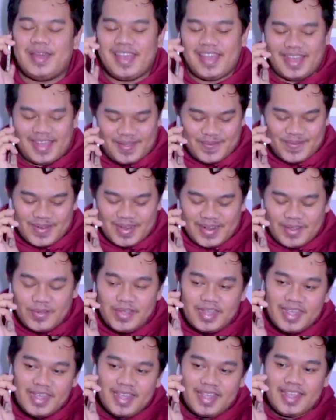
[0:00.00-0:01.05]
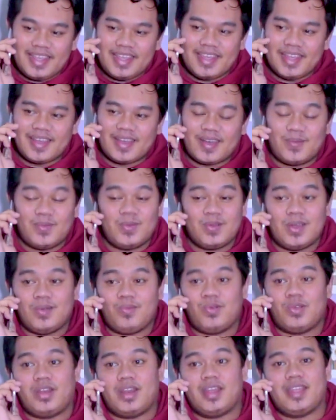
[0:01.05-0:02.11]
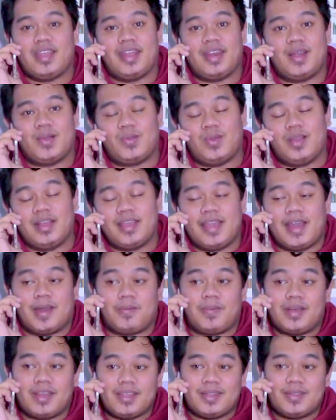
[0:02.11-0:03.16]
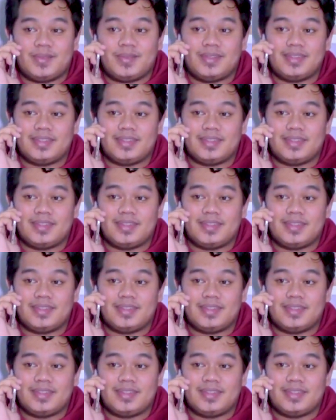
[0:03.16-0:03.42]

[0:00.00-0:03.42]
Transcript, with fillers: oh ya, by the way, kamu nggak mau nanyain aku lagi apa gitu?